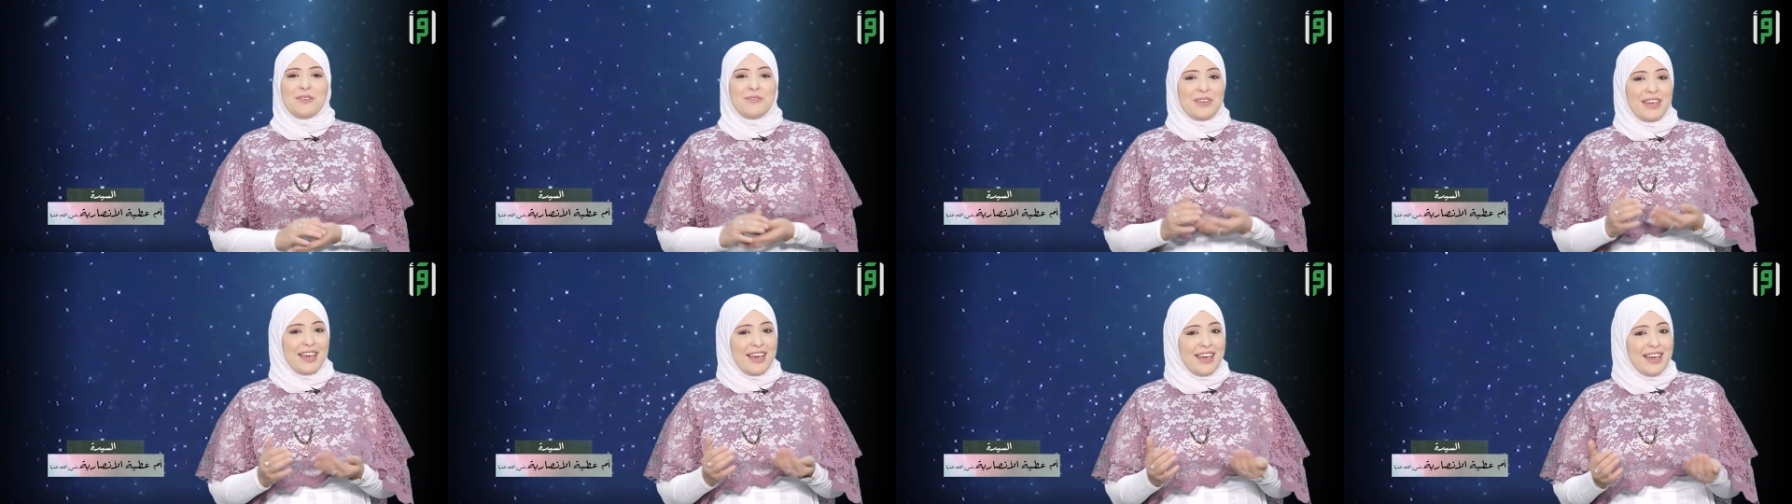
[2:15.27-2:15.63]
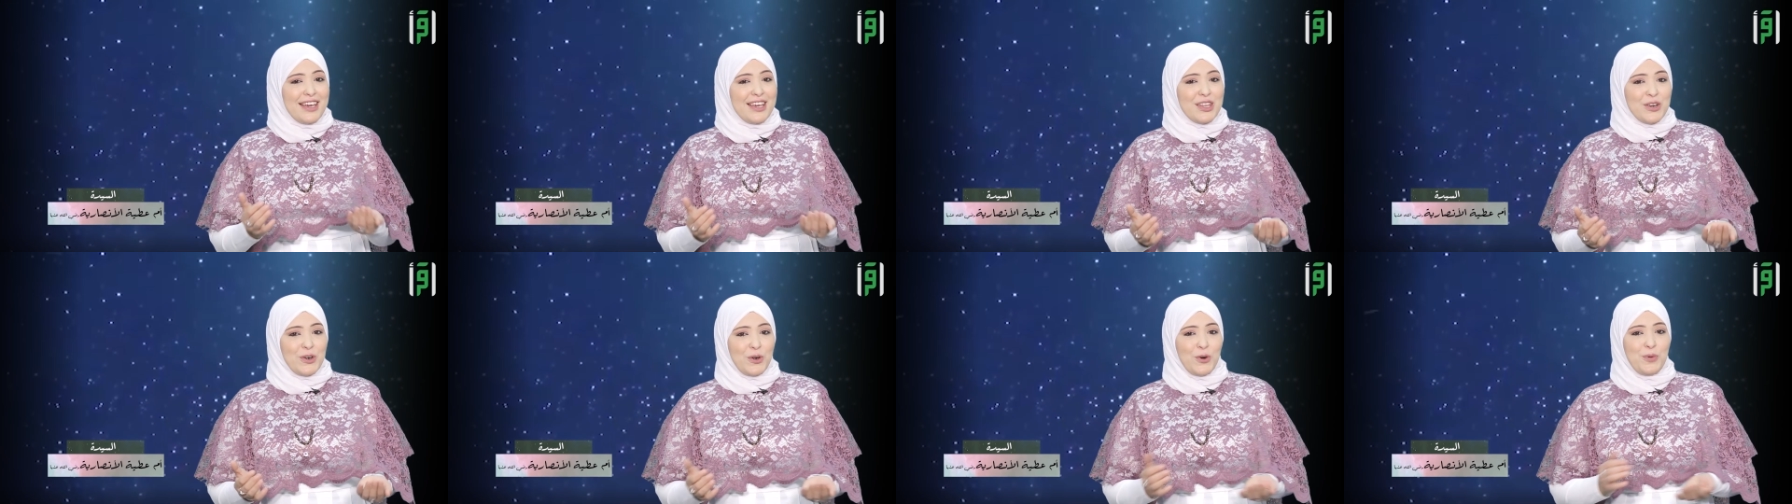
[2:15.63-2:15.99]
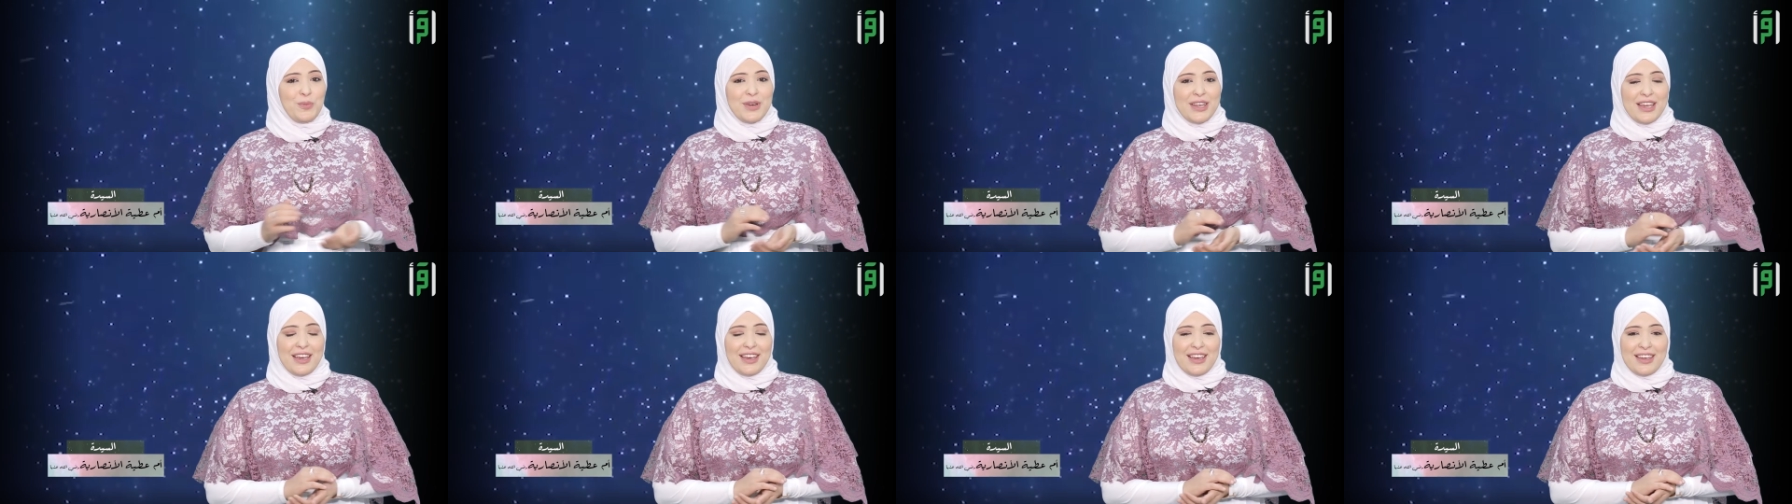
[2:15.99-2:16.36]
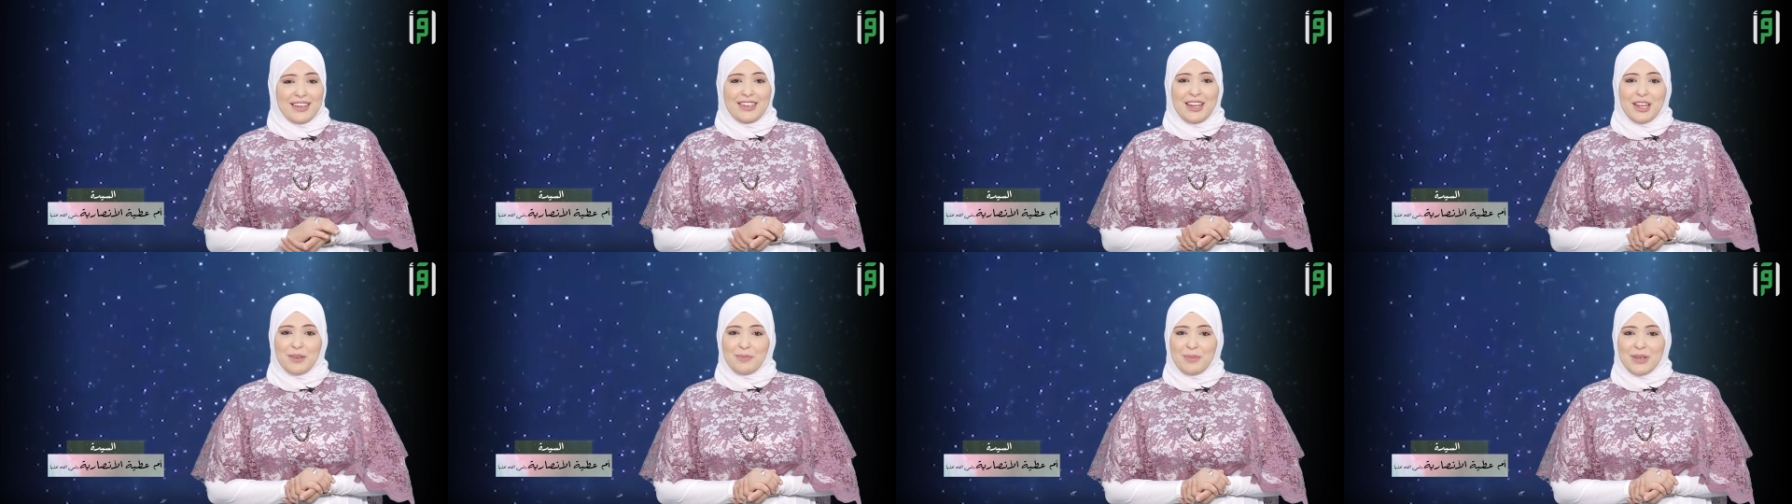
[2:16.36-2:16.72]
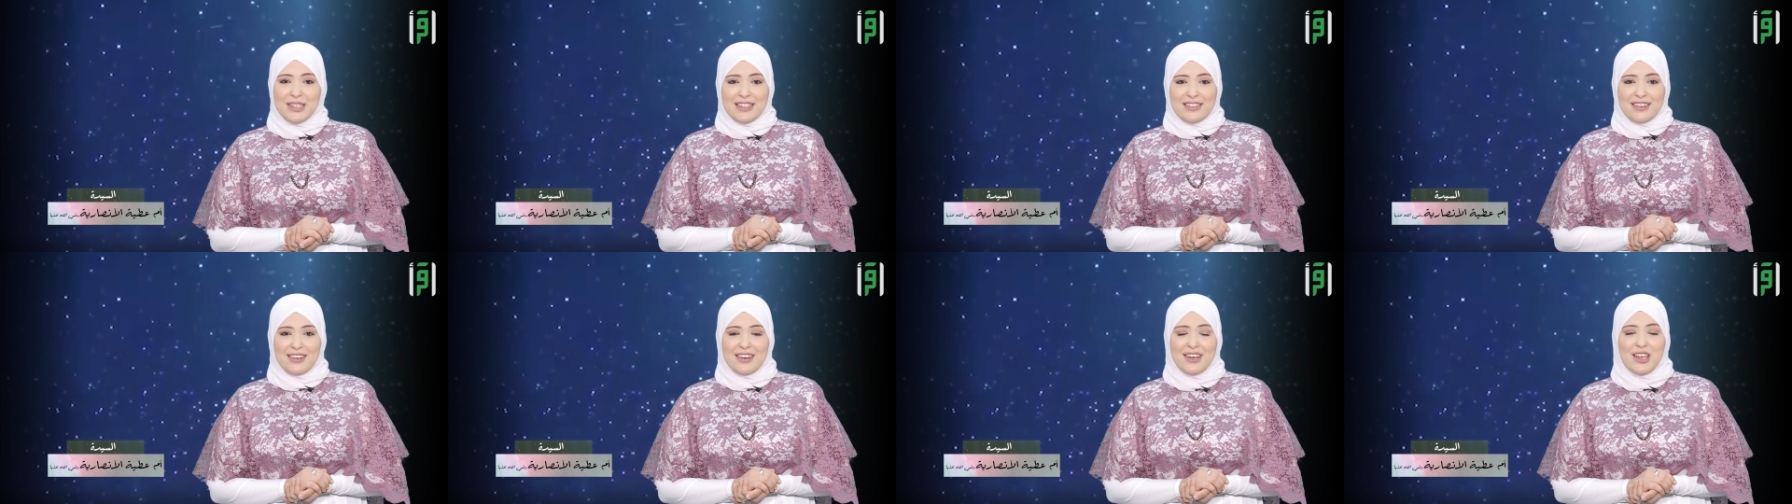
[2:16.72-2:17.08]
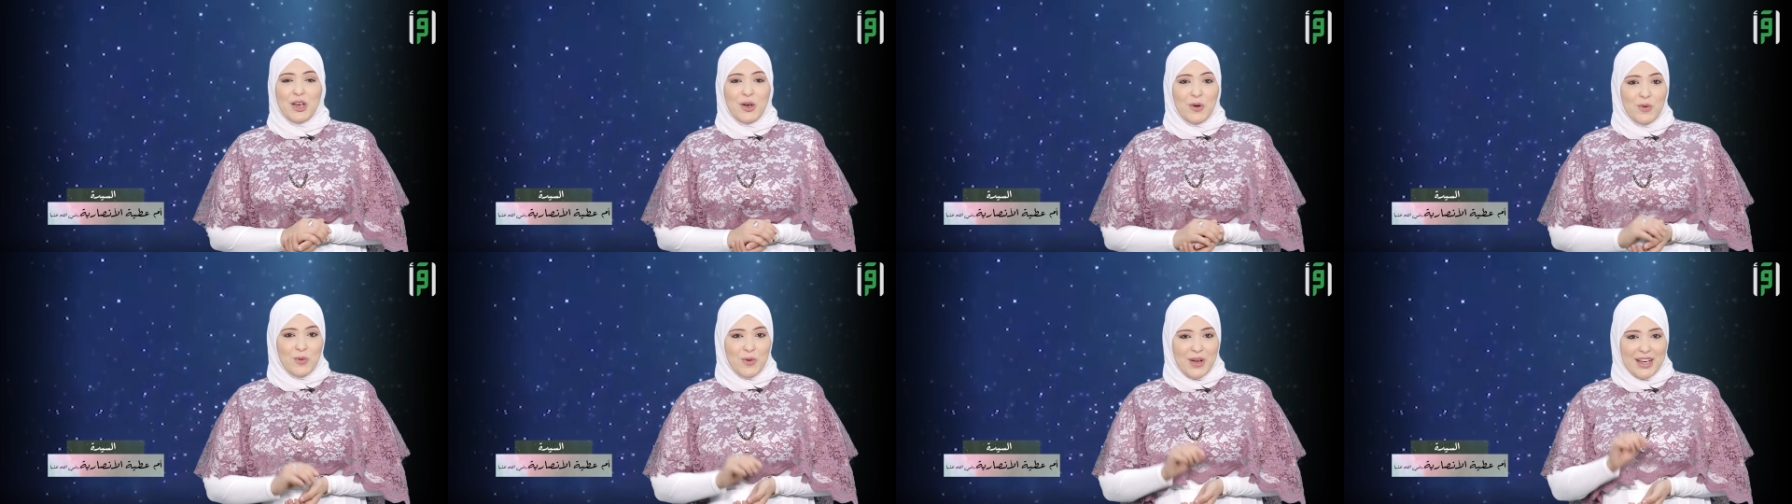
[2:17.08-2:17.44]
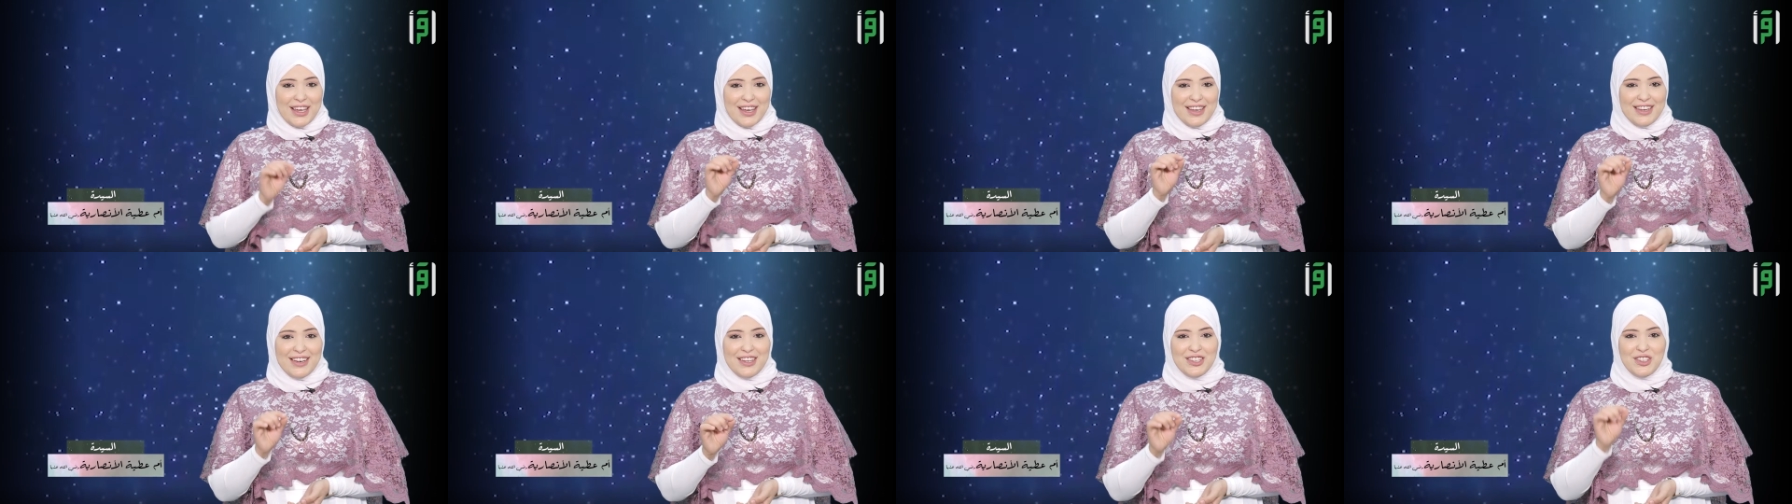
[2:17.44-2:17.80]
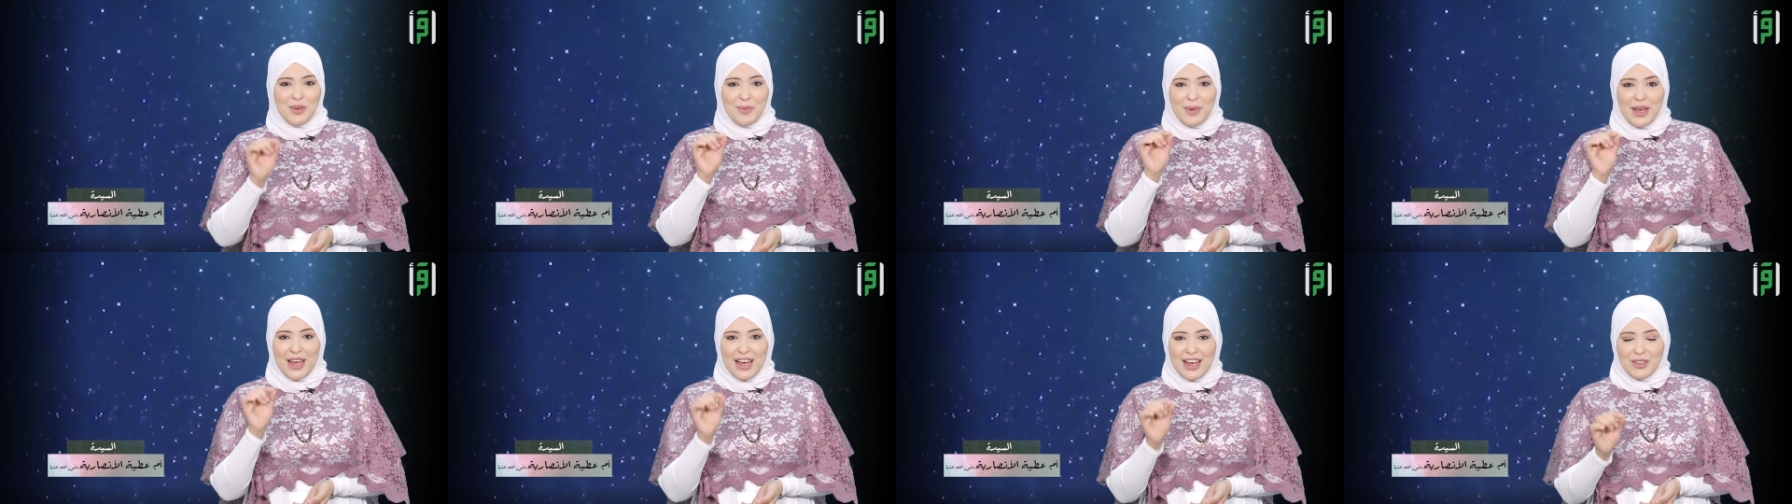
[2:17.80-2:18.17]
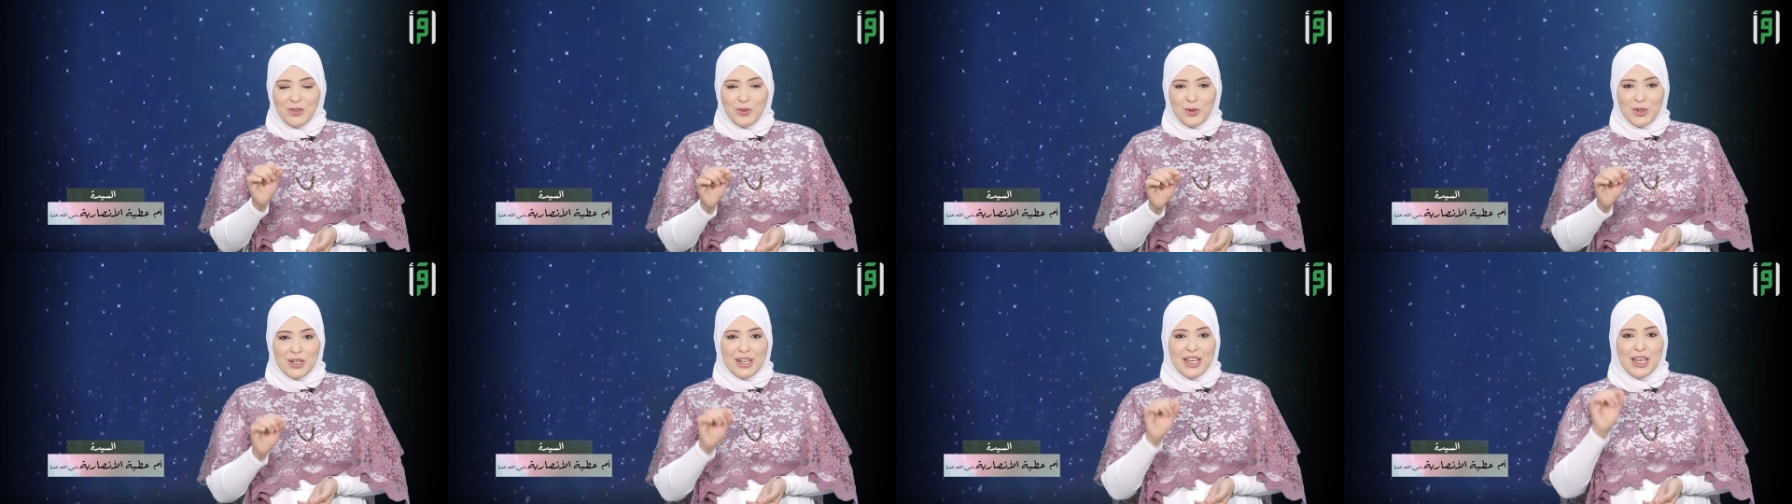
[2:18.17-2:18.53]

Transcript: في آخر عمرها إلى البصرة وكان جماعة